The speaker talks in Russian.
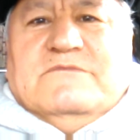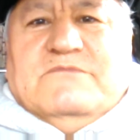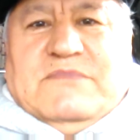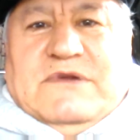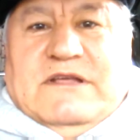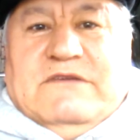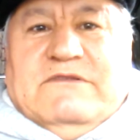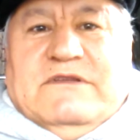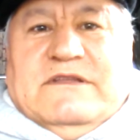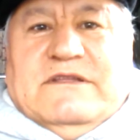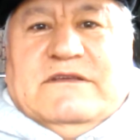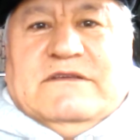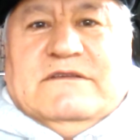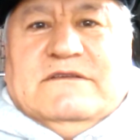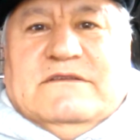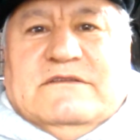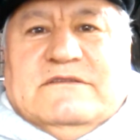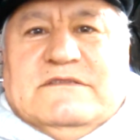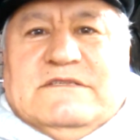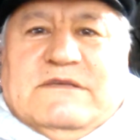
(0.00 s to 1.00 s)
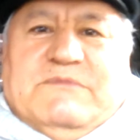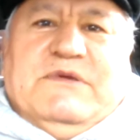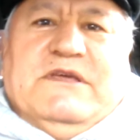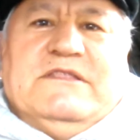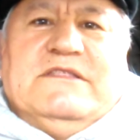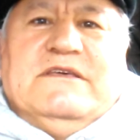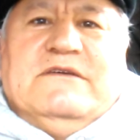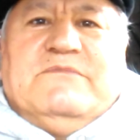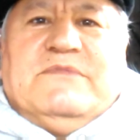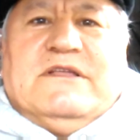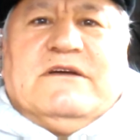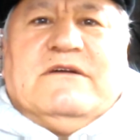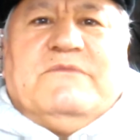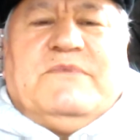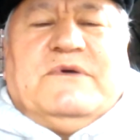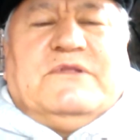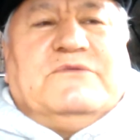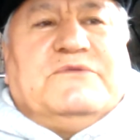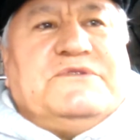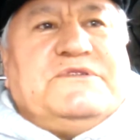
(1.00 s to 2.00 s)
Правильно? Семейное
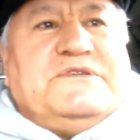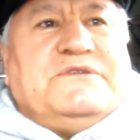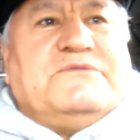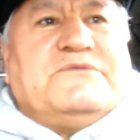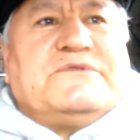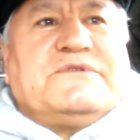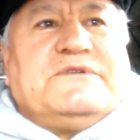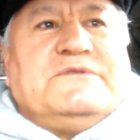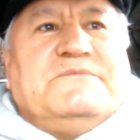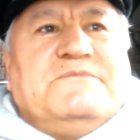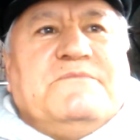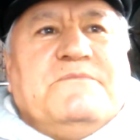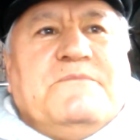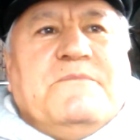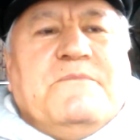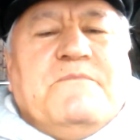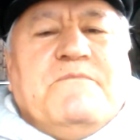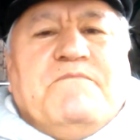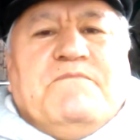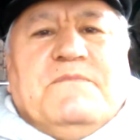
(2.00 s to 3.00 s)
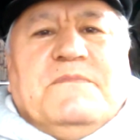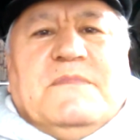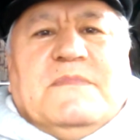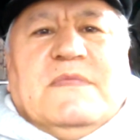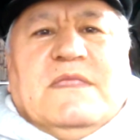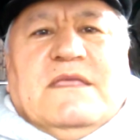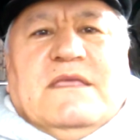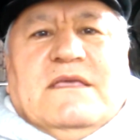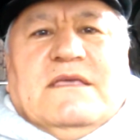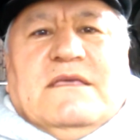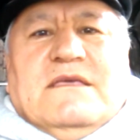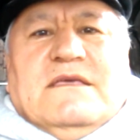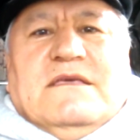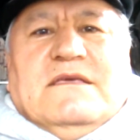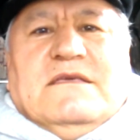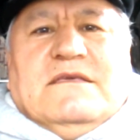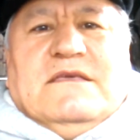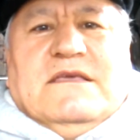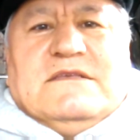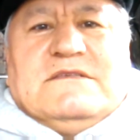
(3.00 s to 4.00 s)
благополучие нужно.
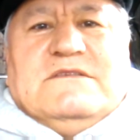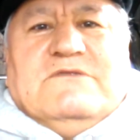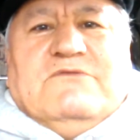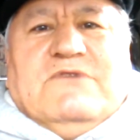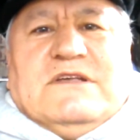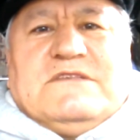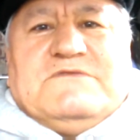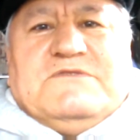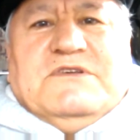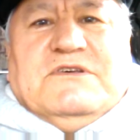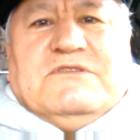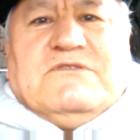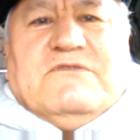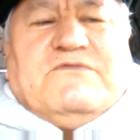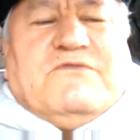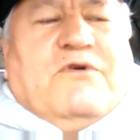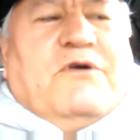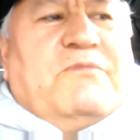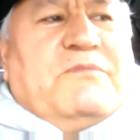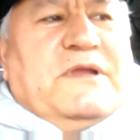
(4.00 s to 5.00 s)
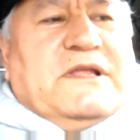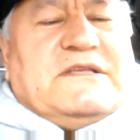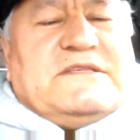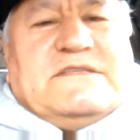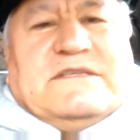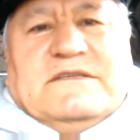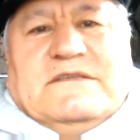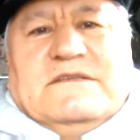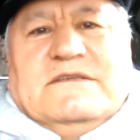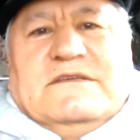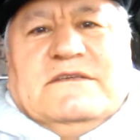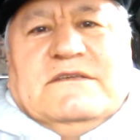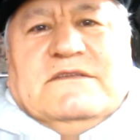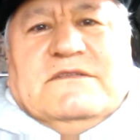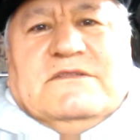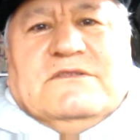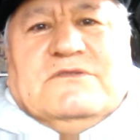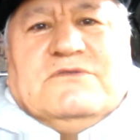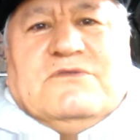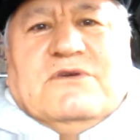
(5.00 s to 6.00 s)
Если у вас все это в комплексе,
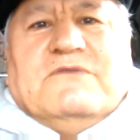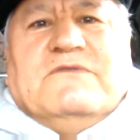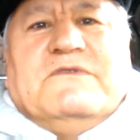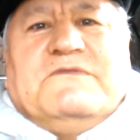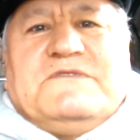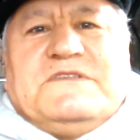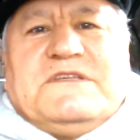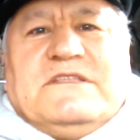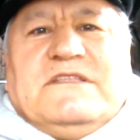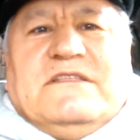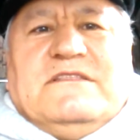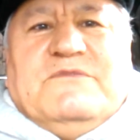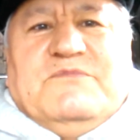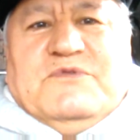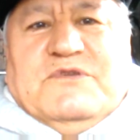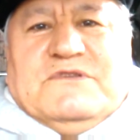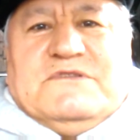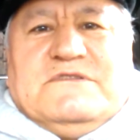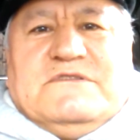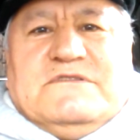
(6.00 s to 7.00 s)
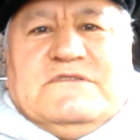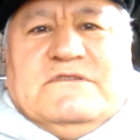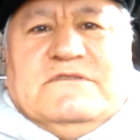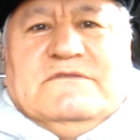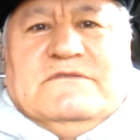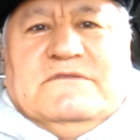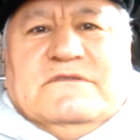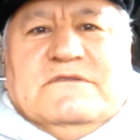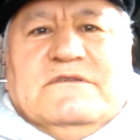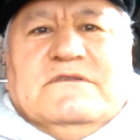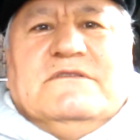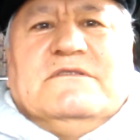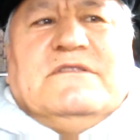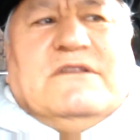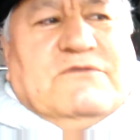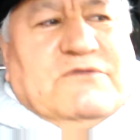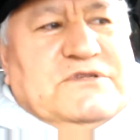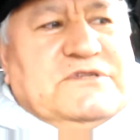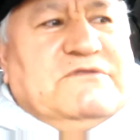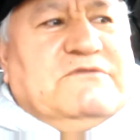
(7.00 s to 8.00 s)
то вы всегда добьетесь
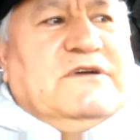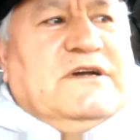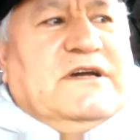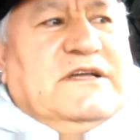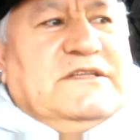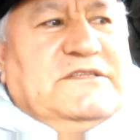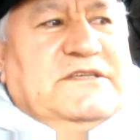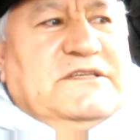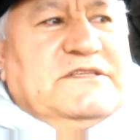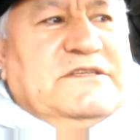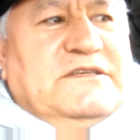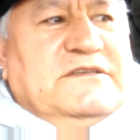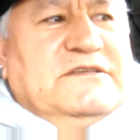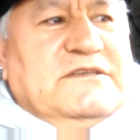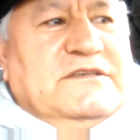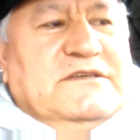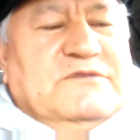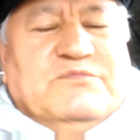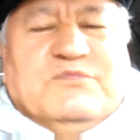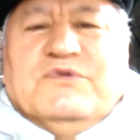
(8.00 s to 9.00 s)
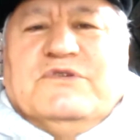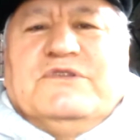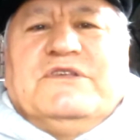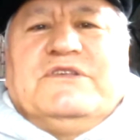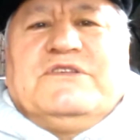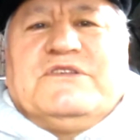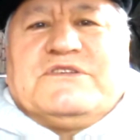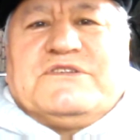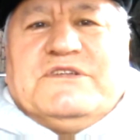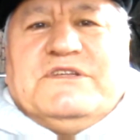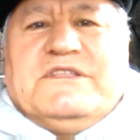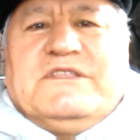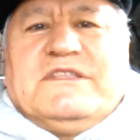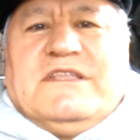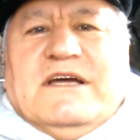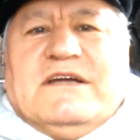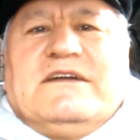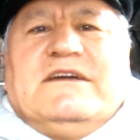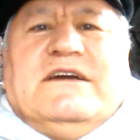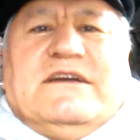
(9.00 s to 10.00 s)
того, чего хотите – будете жить
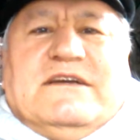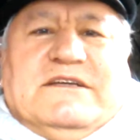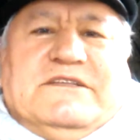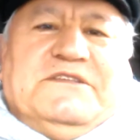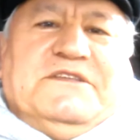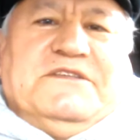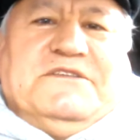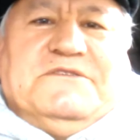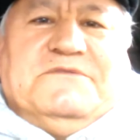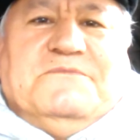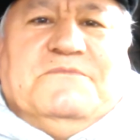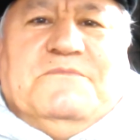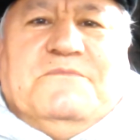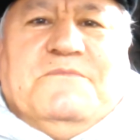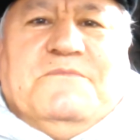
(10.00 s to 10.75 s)
так, как хотите.